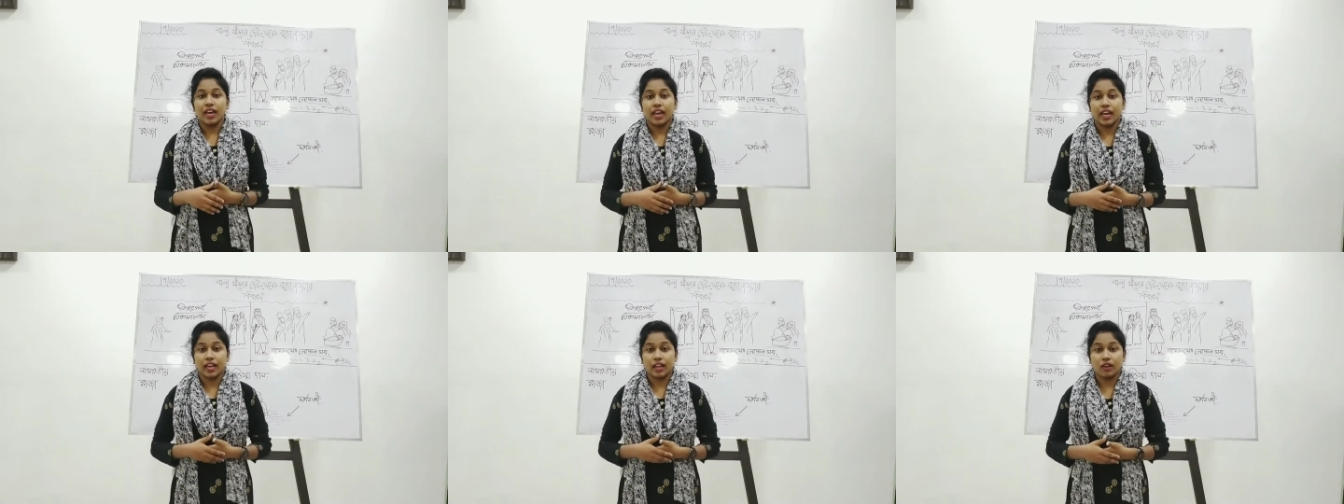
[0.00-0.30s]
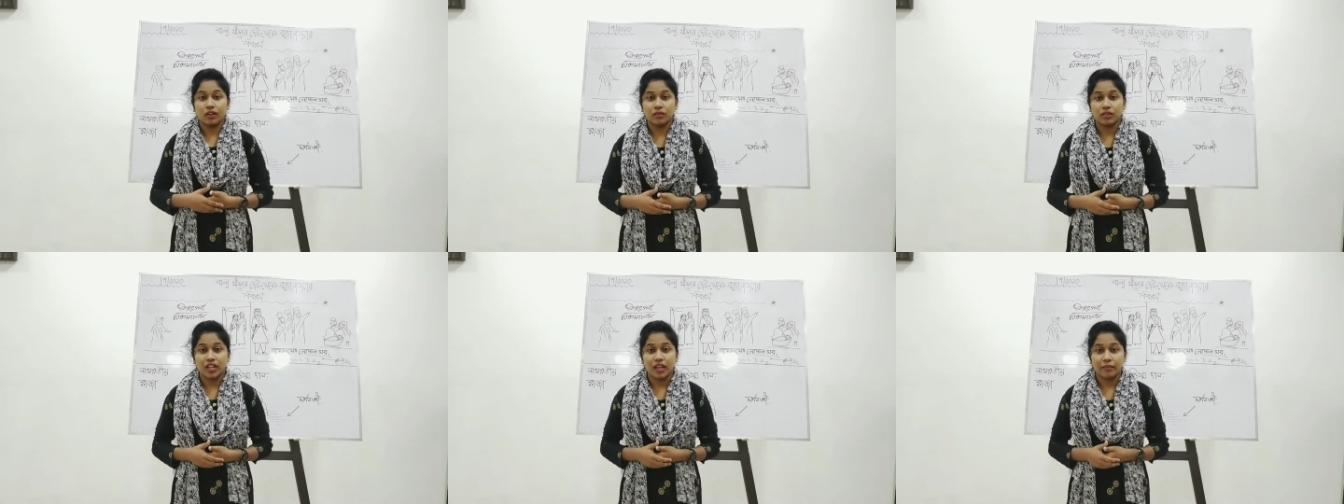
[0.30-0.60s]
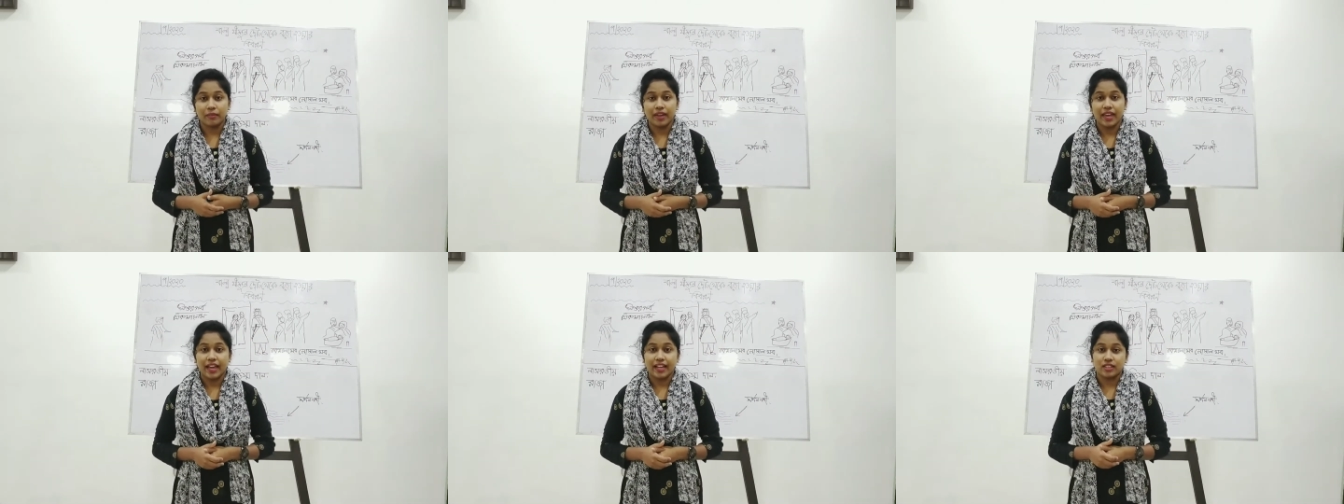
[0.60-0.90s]
হেরদ
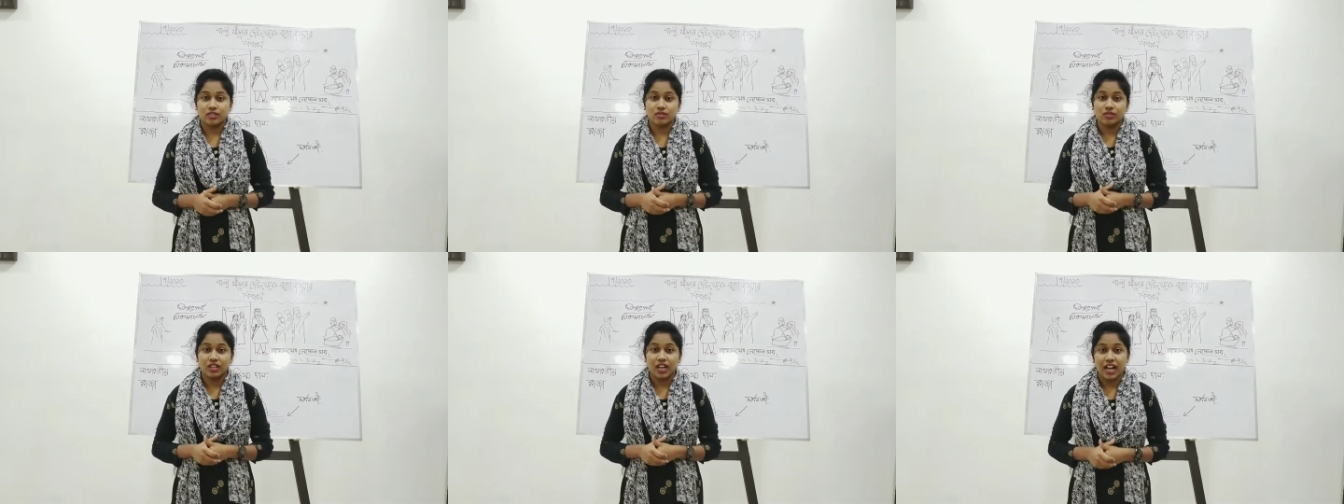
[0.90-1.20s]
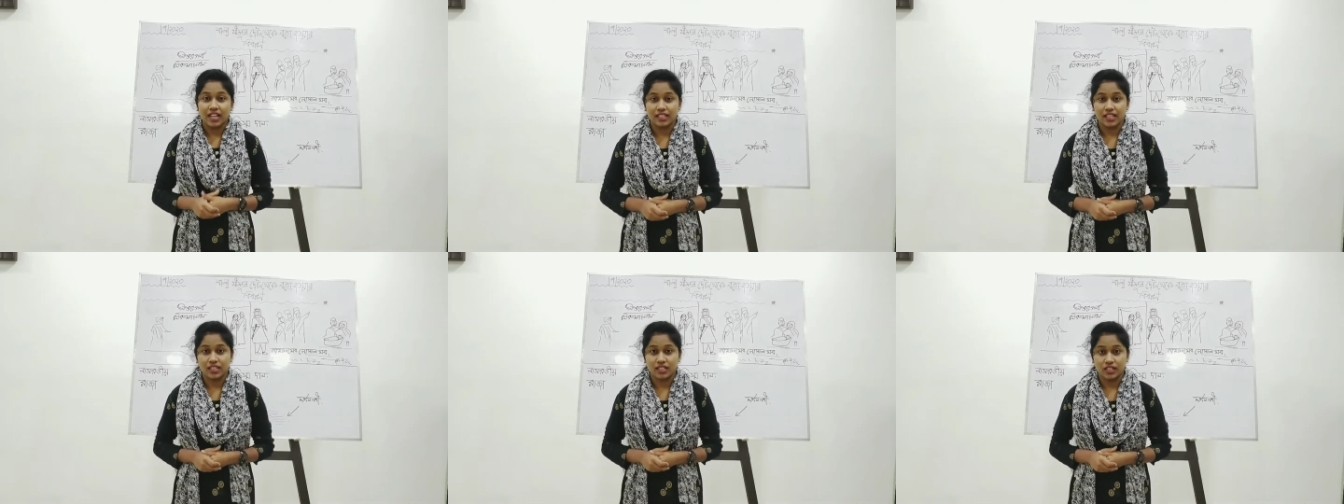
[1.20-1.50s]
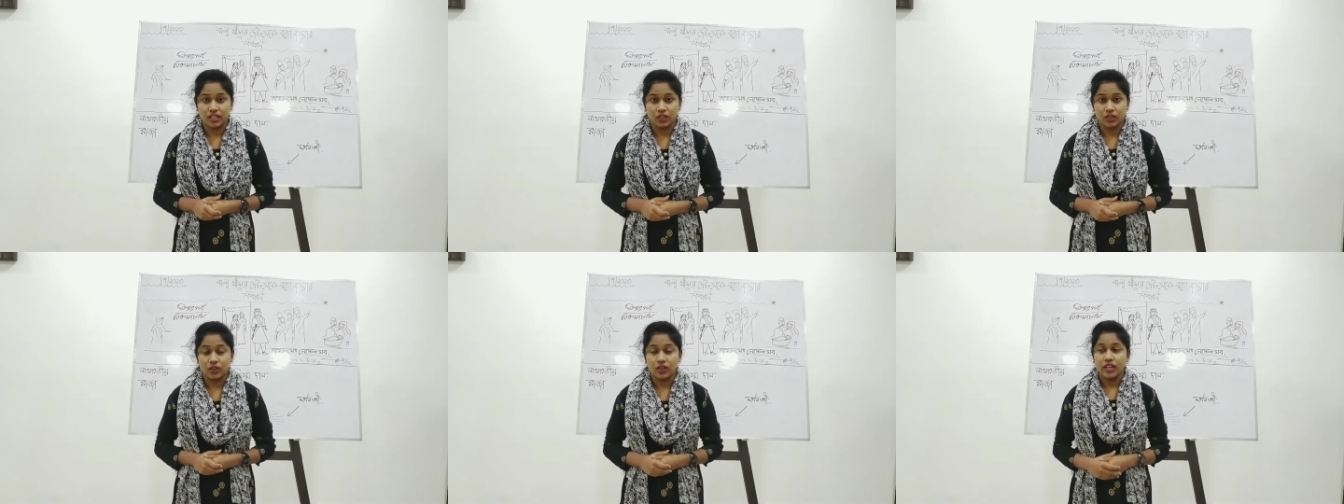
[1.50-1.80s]
নামে একজন রাজা
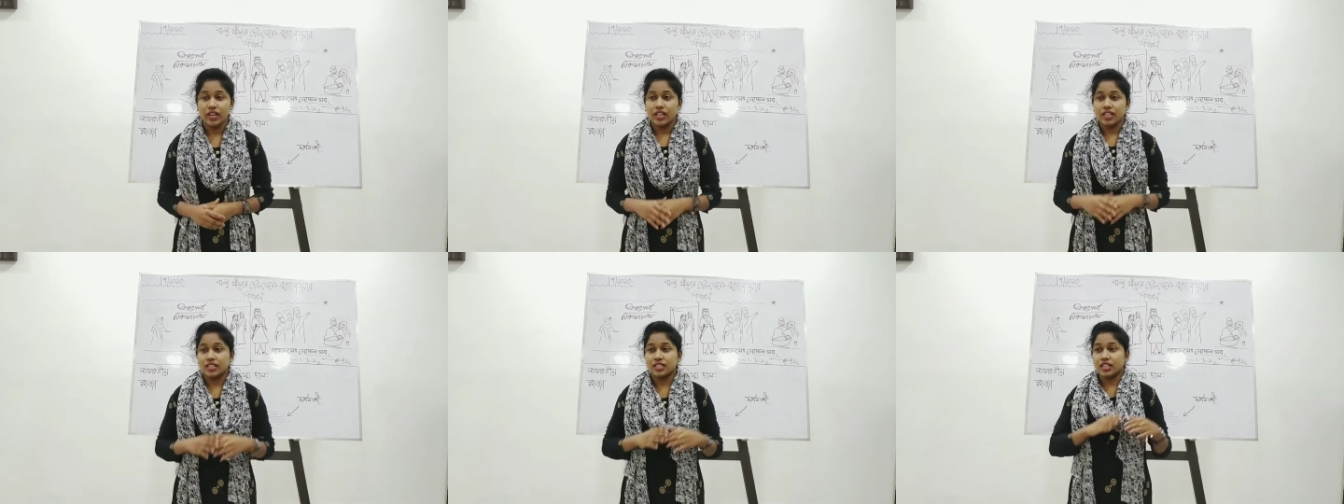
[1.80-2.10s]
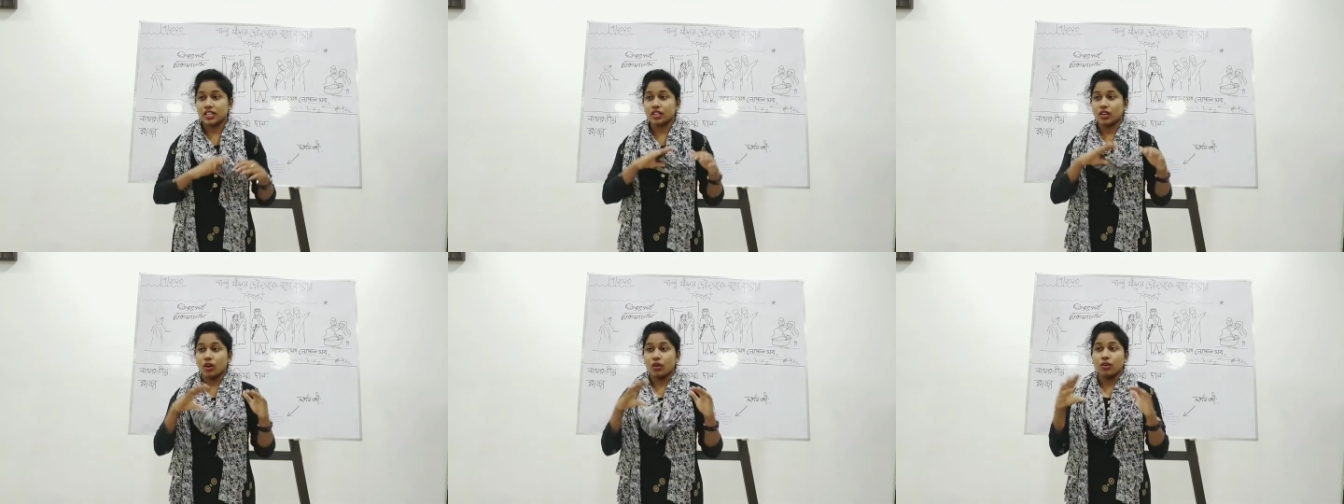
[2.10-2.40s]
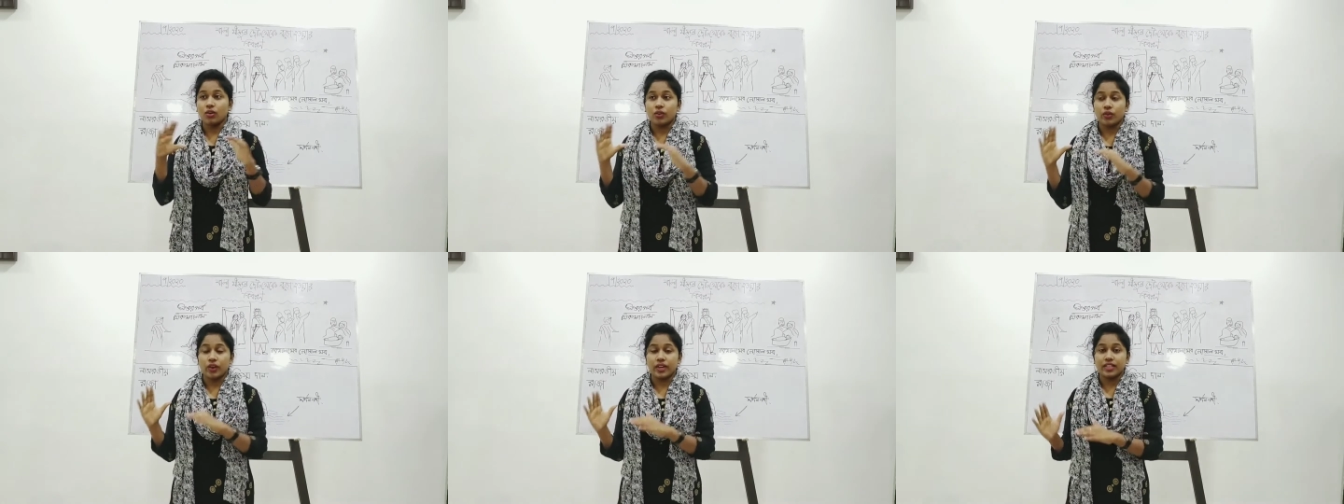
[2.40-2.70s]
ছিল যে
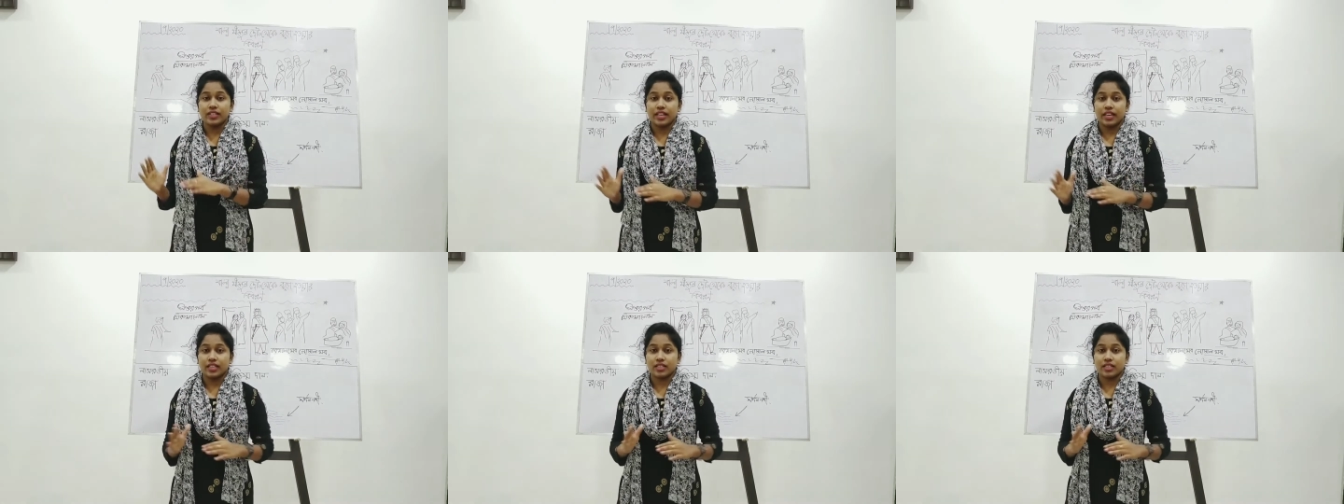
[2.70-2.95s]
তখন ওই